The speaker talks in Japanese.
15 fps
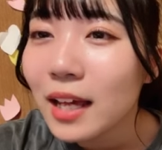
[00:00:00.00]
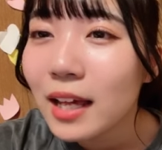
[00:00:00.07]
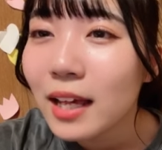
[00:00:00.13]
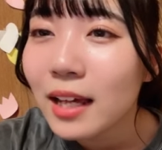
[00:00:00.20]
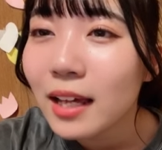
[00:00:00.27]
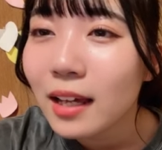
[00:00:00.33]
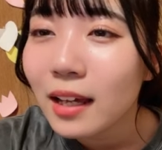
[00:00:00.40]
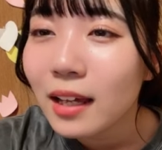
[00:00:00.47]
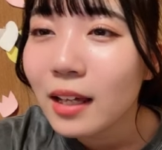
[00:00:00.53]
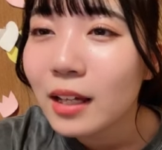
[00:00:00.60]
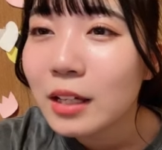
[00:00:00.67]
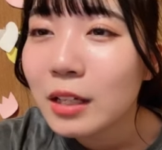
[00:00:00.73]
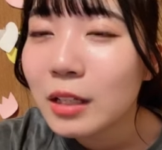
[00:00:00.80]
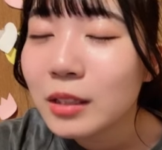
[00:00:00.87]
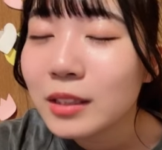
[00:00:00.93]

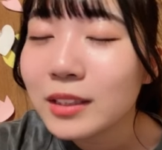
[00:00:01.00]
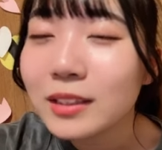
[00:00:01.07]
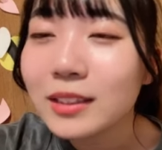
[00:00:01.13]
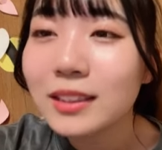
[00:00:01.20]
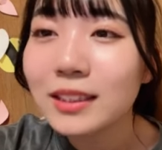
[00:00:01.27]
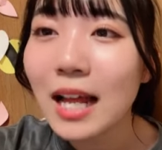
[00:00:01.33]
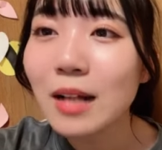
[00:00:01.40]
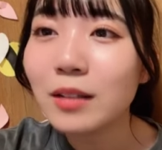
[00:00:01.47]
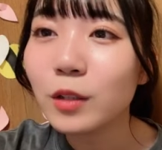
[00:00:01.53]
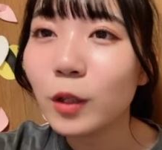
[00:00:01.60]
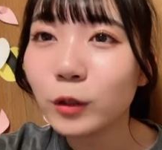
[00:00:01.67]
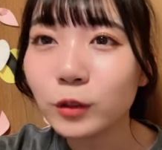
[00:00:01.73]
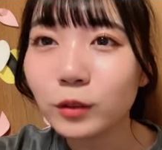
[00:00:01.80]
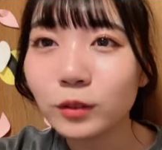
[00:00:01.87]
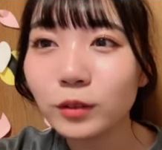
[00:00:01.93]
えー、羊さん、
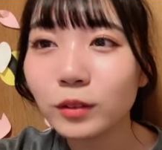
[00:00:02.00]
ロッ、